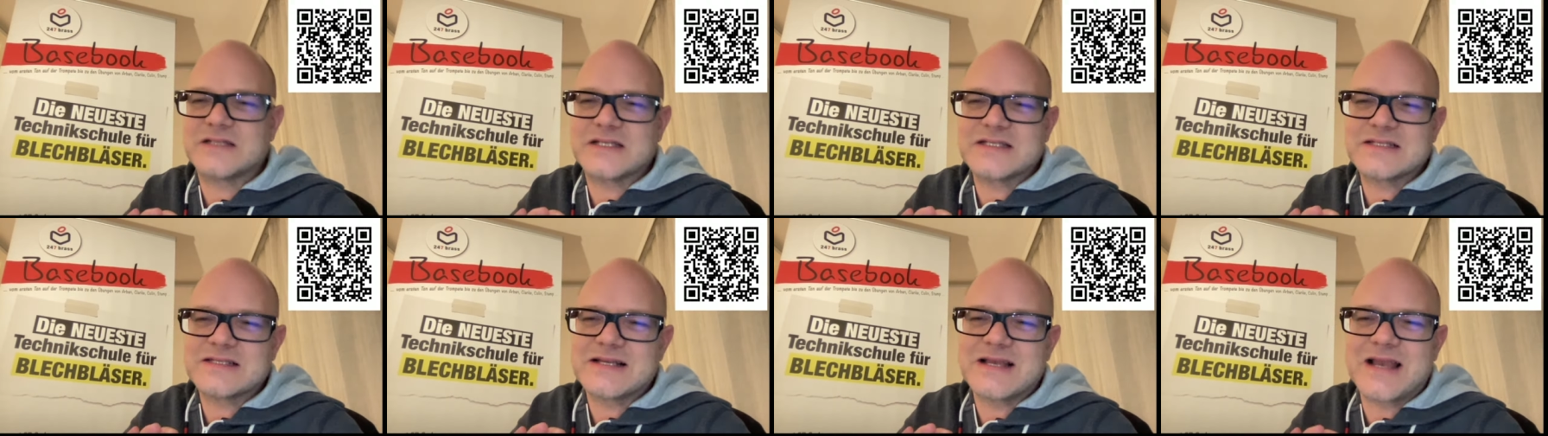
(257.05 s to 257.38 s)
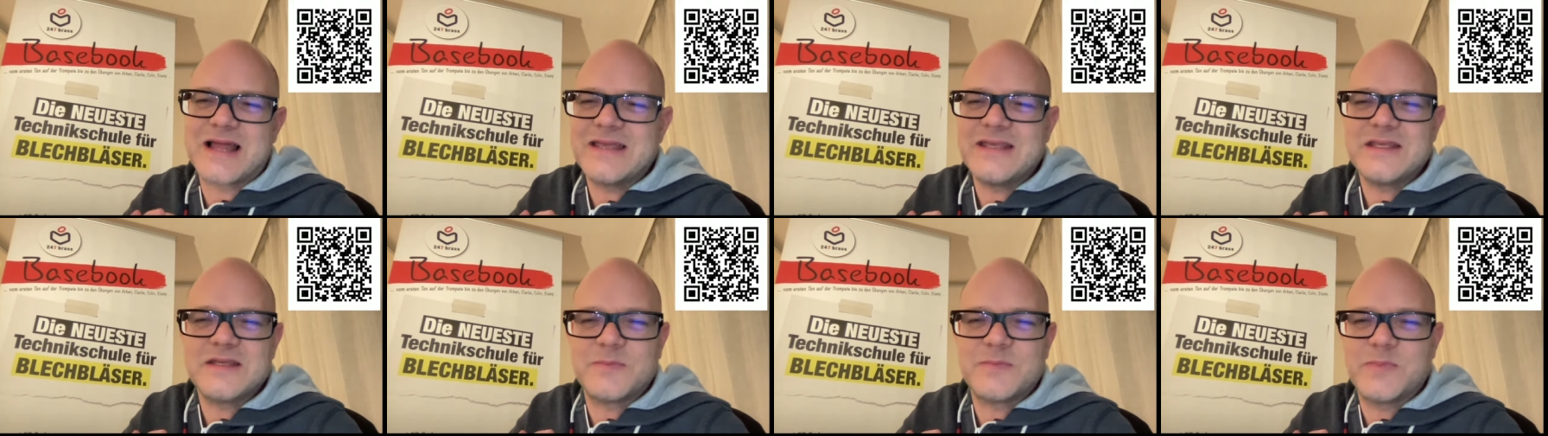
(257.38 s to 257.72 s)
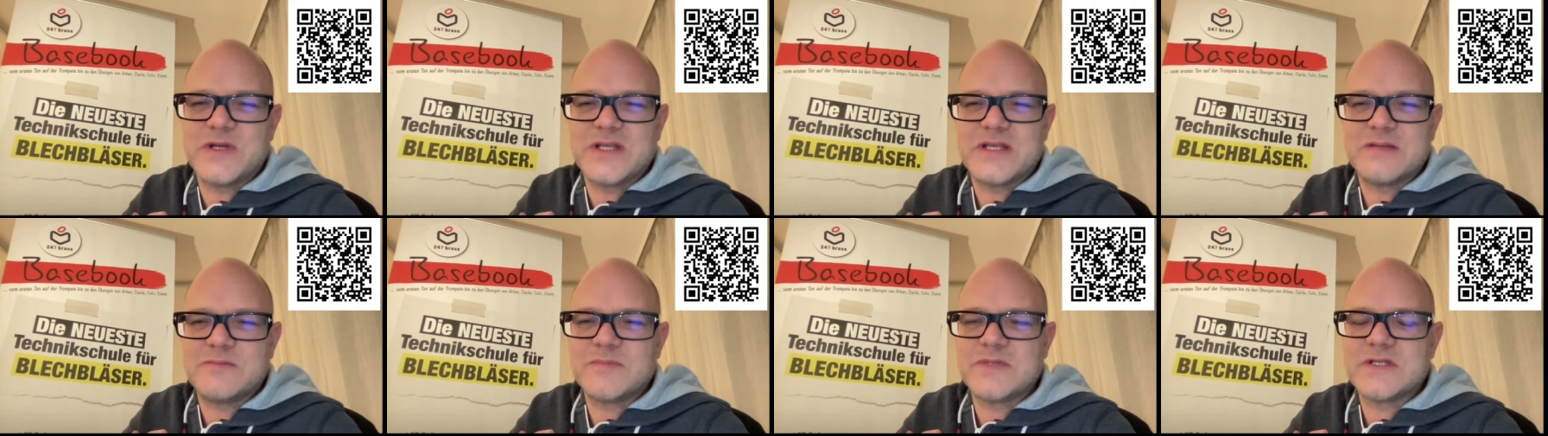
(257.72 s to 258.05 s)
das gleich
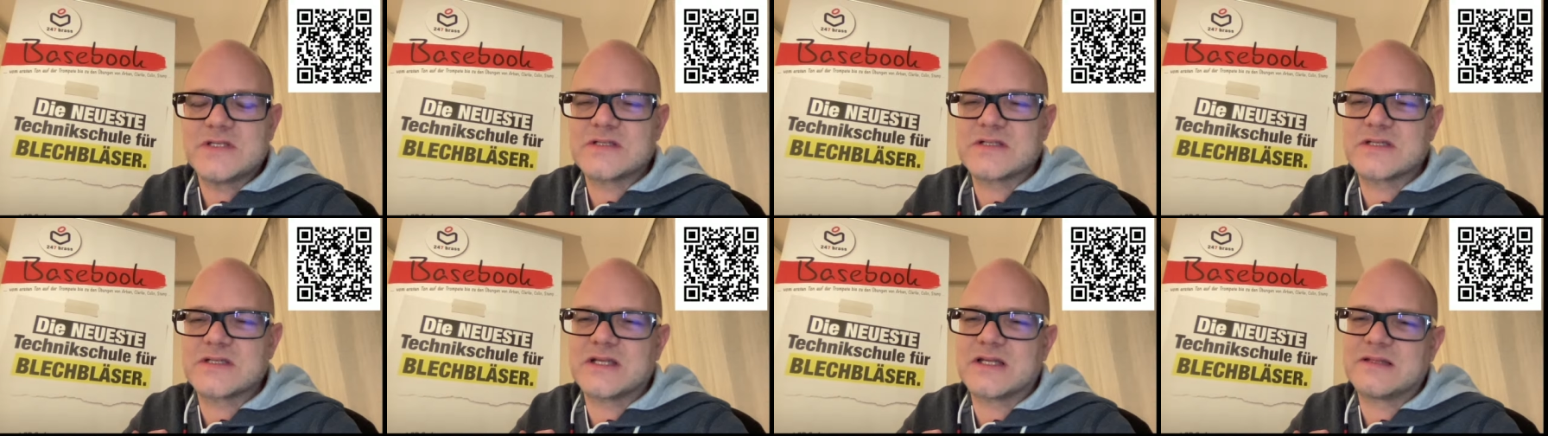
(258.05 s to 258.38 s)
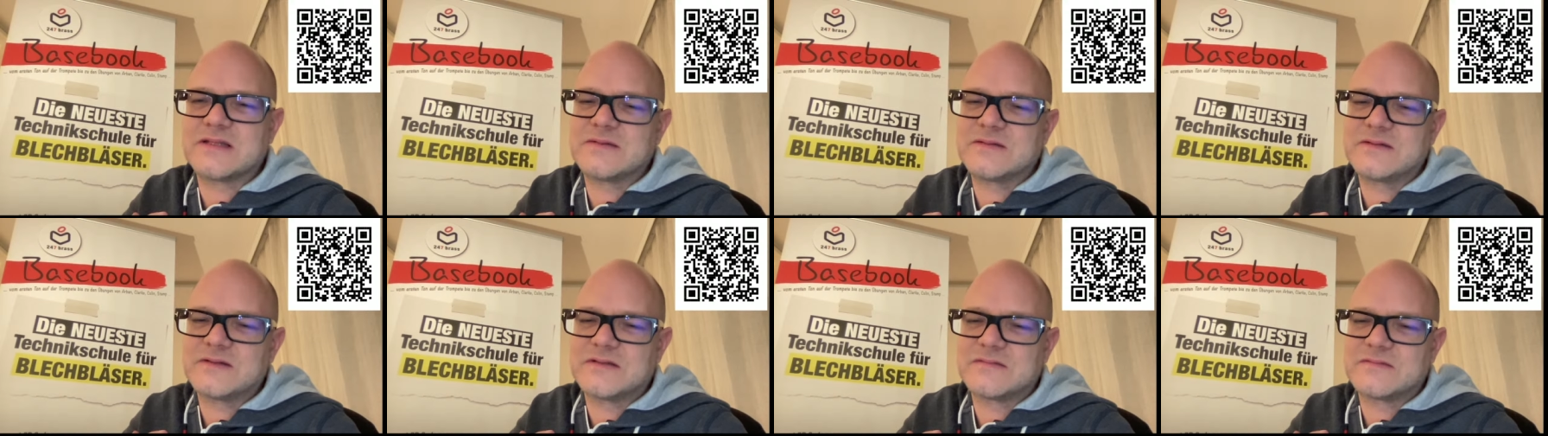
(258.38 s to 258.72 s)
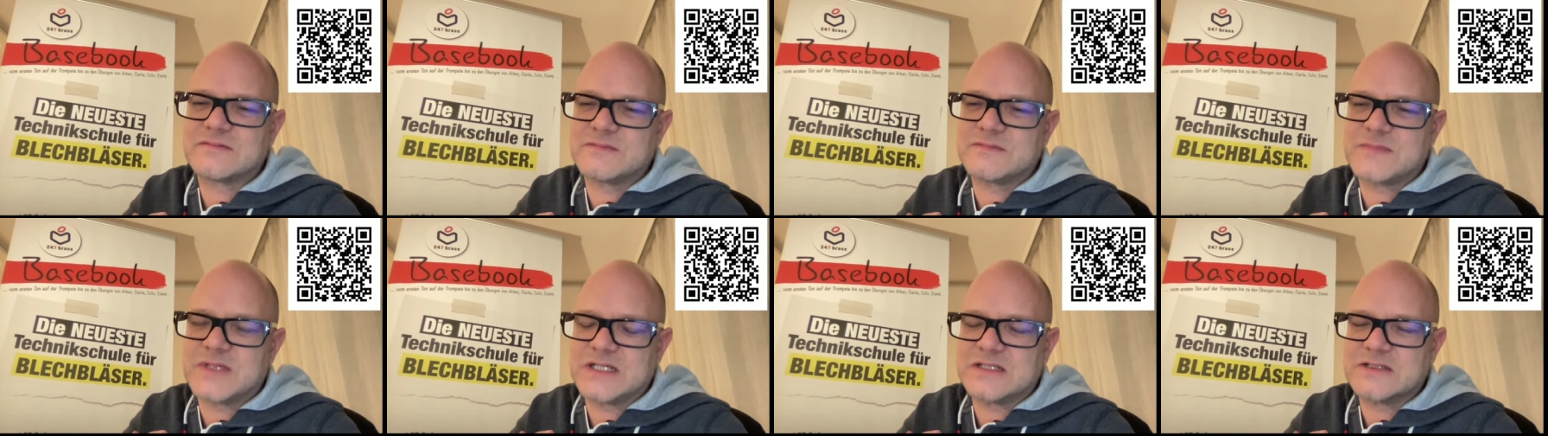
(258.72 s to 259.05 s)
blieb ist, dann
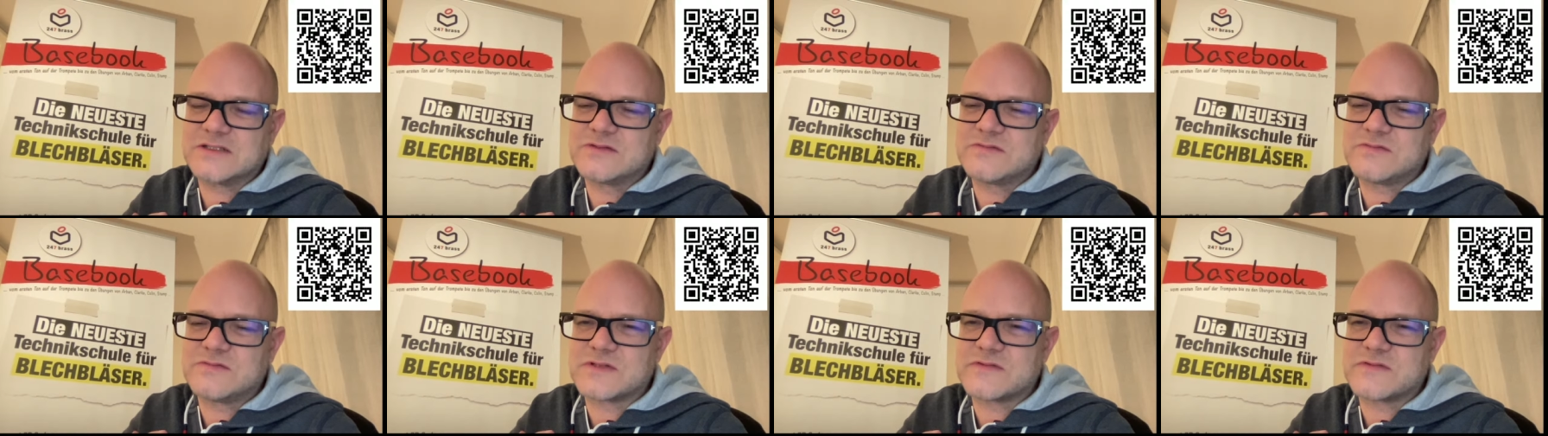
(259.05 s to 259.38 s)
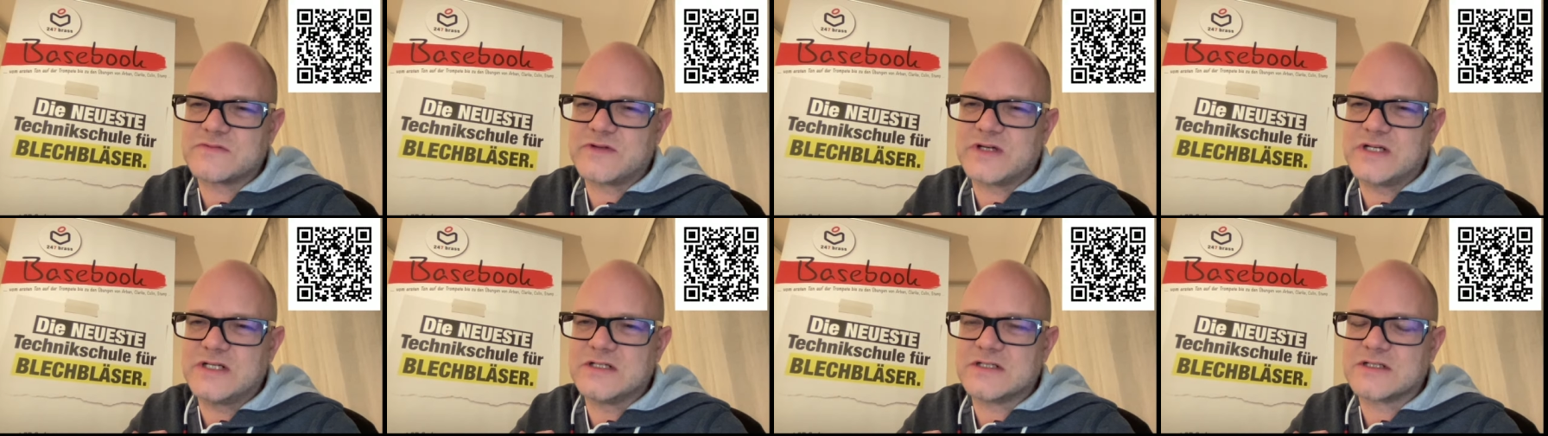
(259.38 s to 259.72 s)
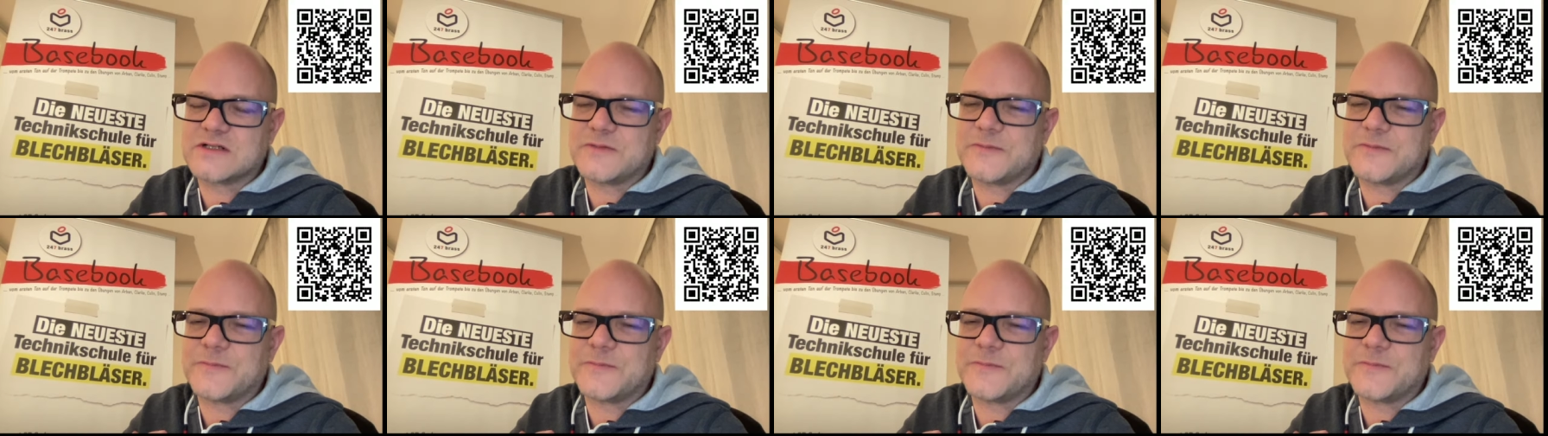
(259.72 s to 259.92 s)
machst du was falsch.